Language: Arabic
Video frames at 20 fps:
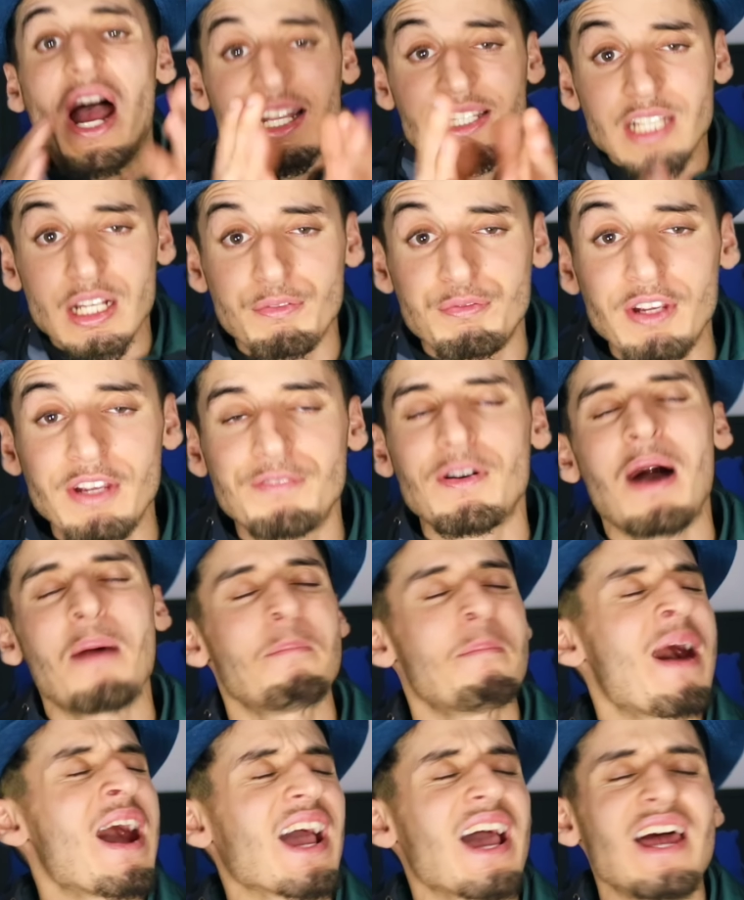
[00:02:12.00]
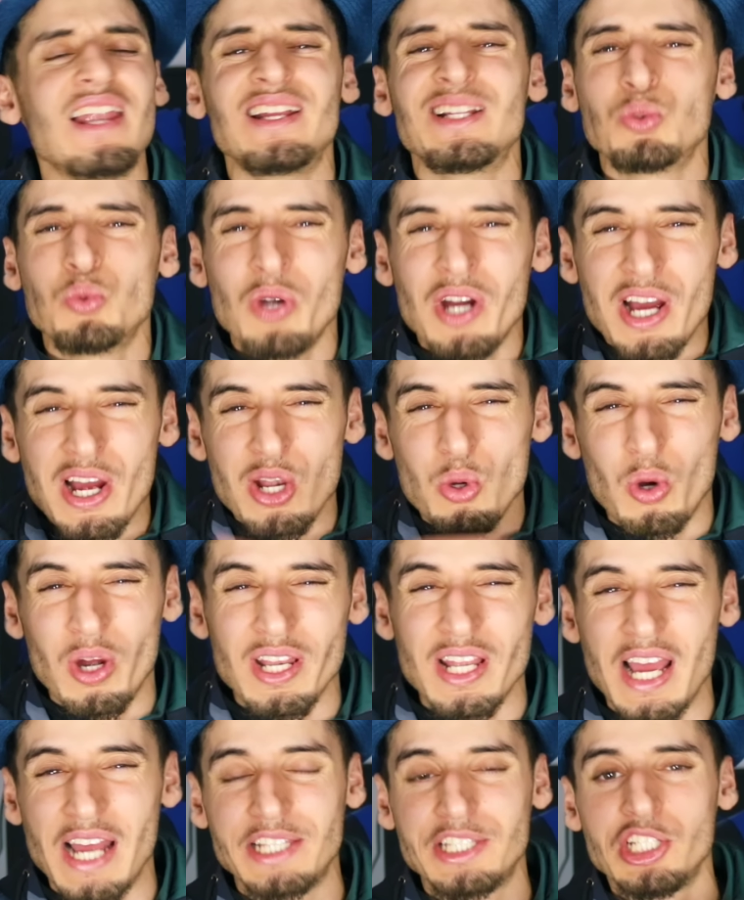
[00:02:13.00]
وحتى الفيفا ما قالت والو
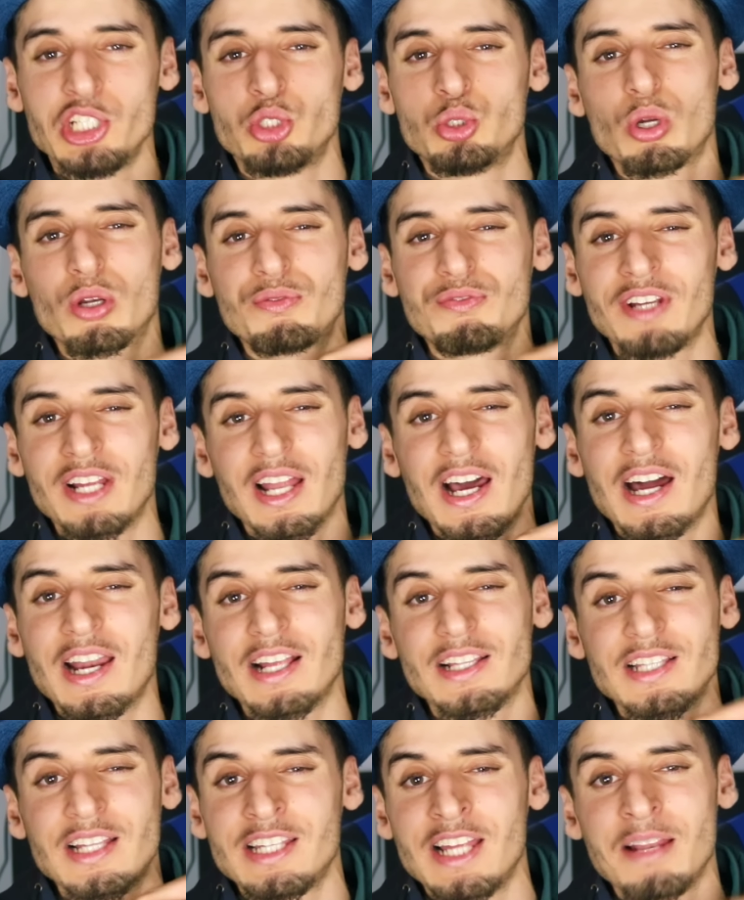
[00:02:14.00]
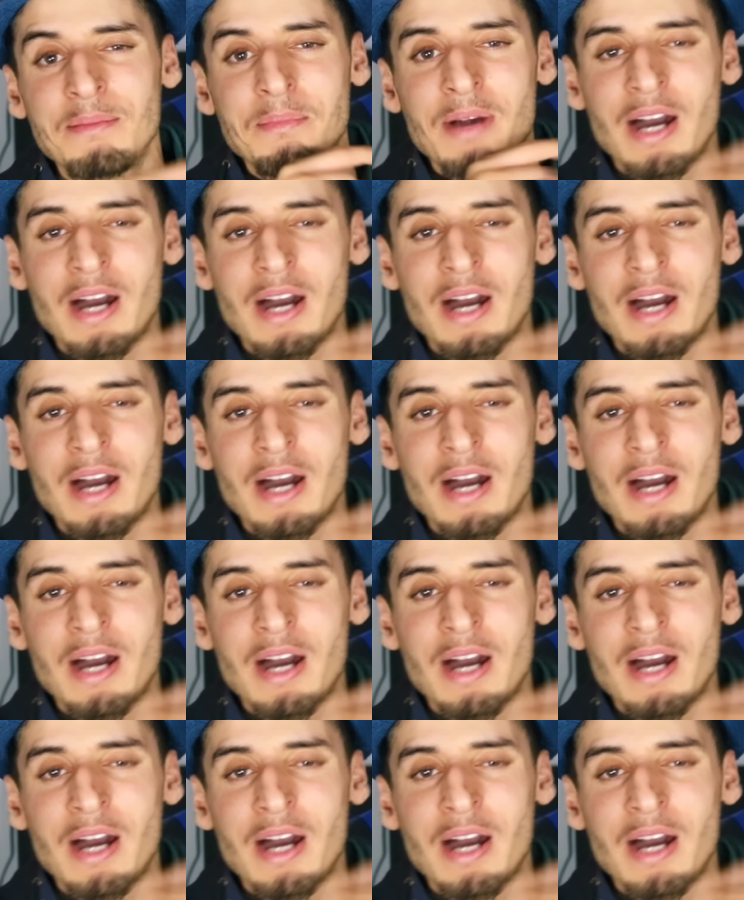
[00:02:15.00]
على هذا التيشيرت فيه الخريطه ديال